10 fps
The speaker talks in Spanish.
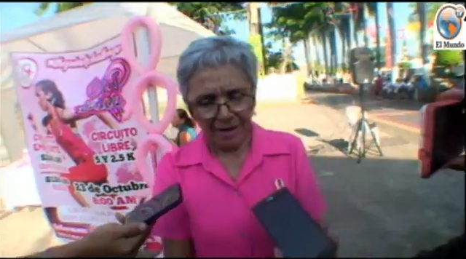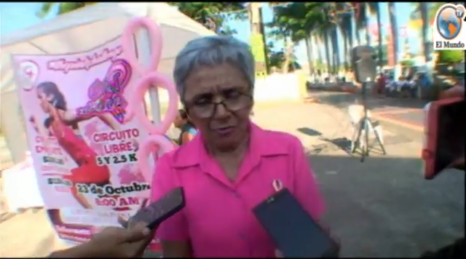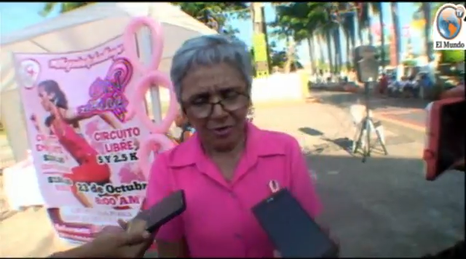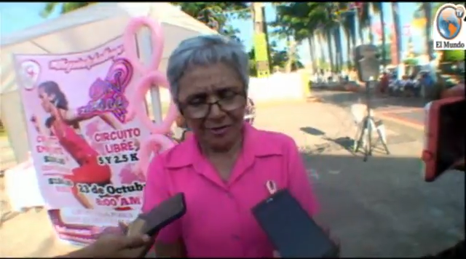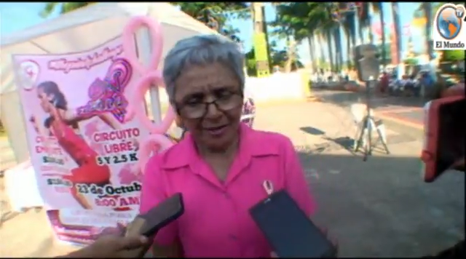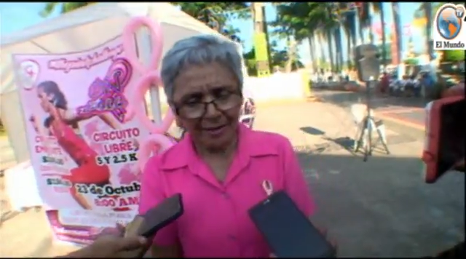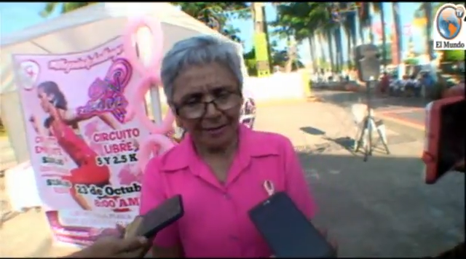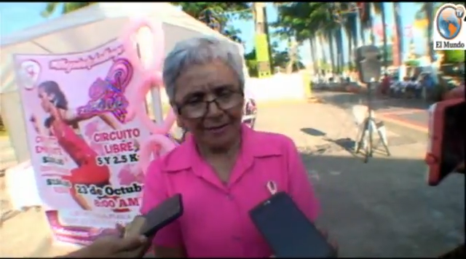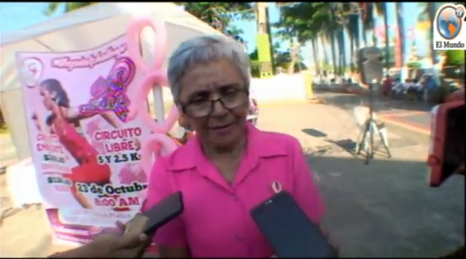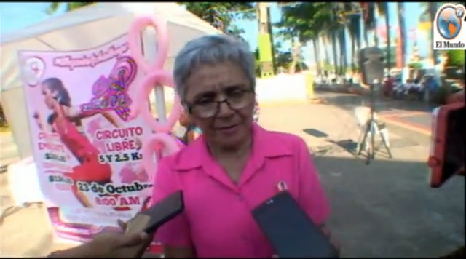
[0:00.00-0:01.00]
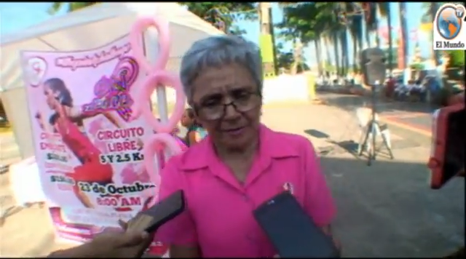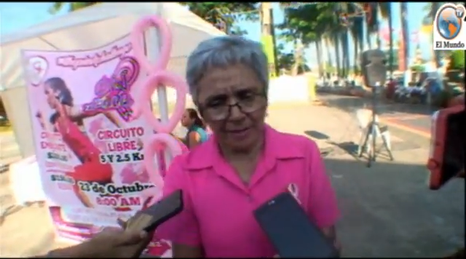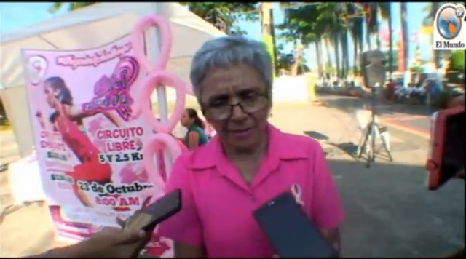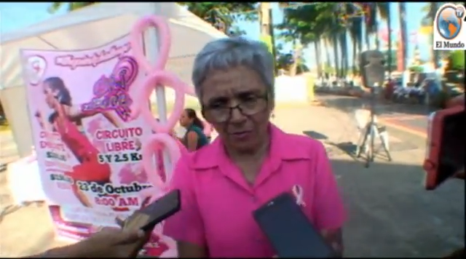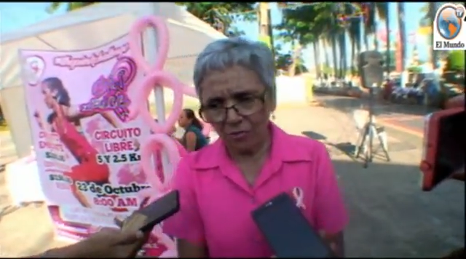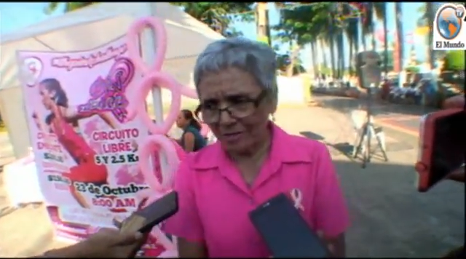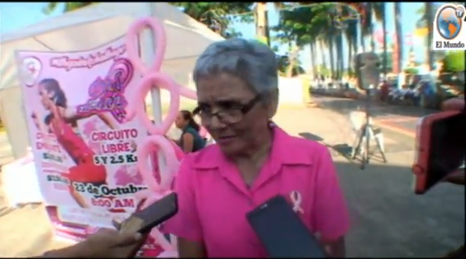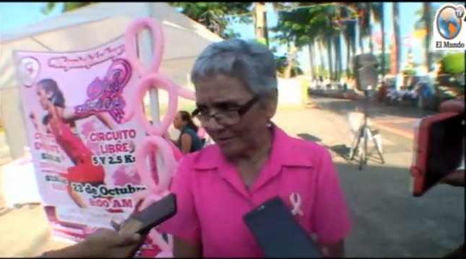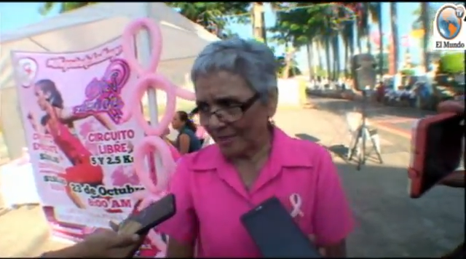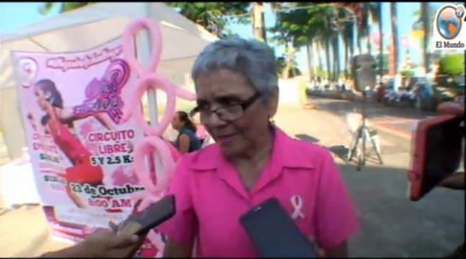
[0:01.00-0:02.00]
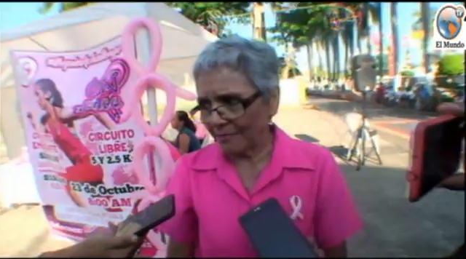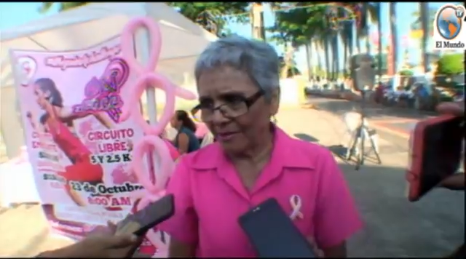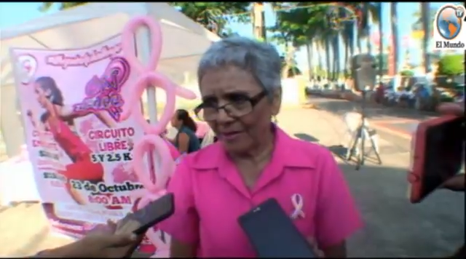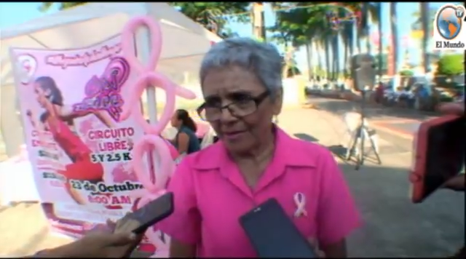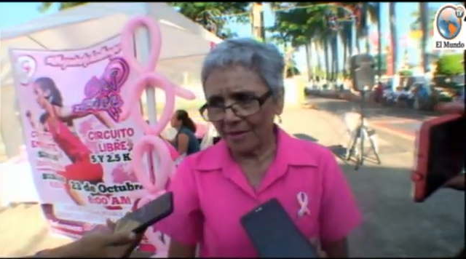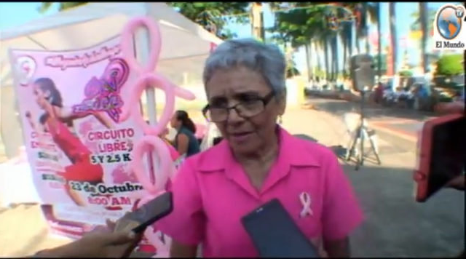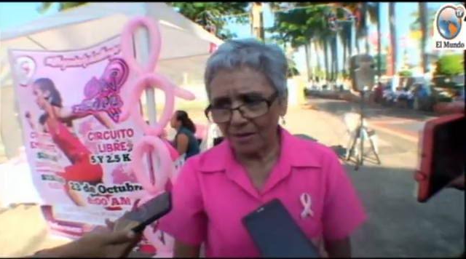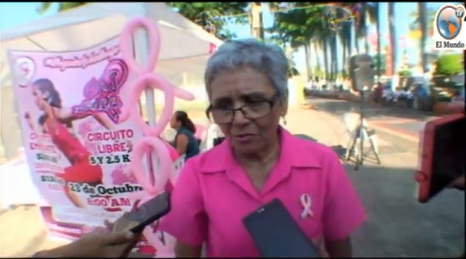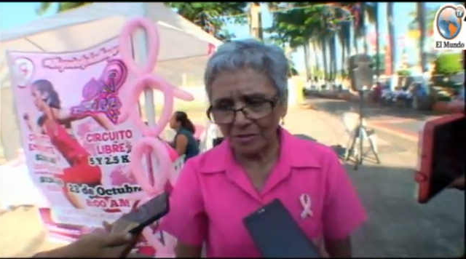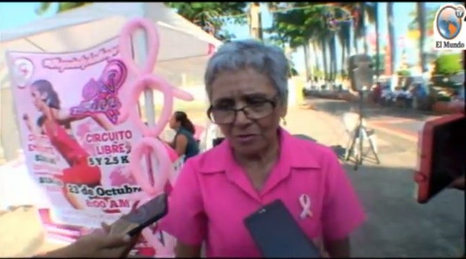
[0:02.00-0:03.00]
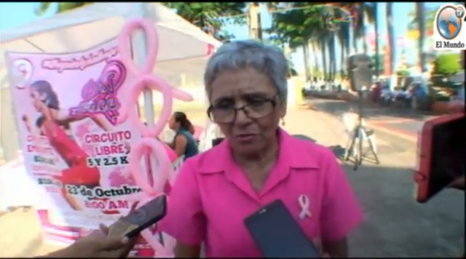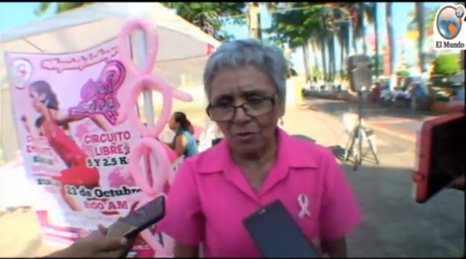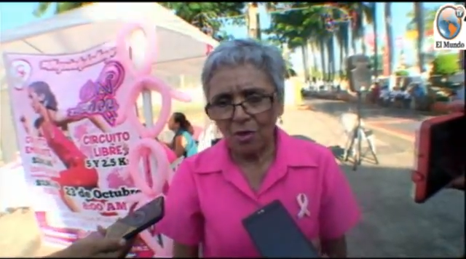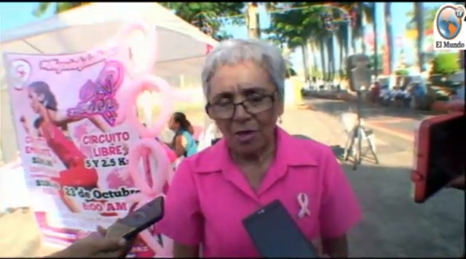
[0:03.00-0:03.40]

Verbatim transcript: Ahorita, este, hoy es esta actividad de recaudación.